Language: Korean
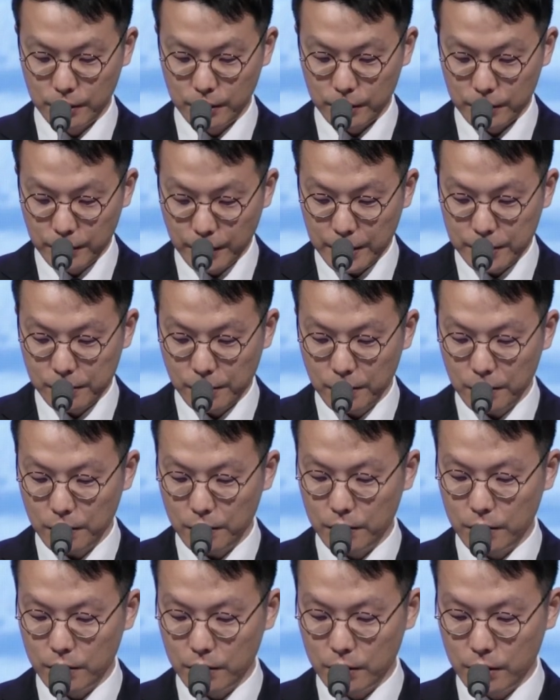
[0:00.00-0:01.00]
그래서
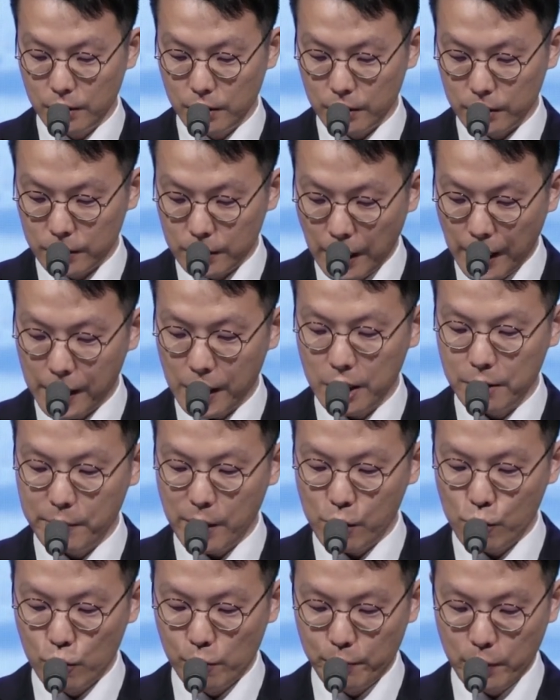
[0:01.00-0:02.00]
그
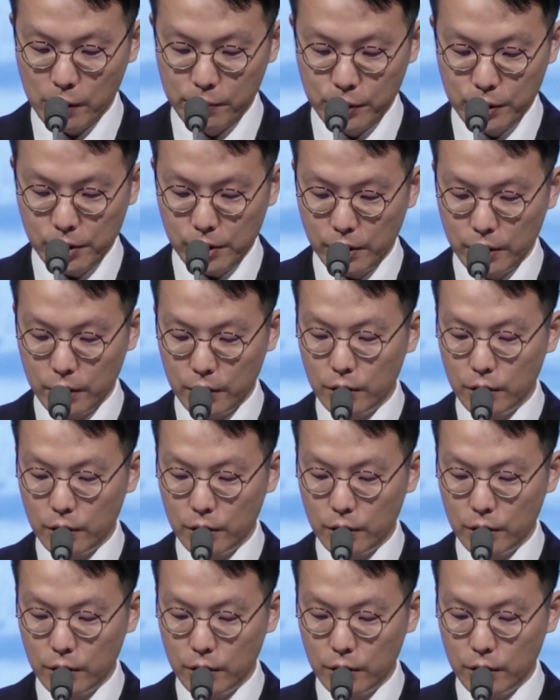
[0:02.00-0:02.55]
하나님의 율법을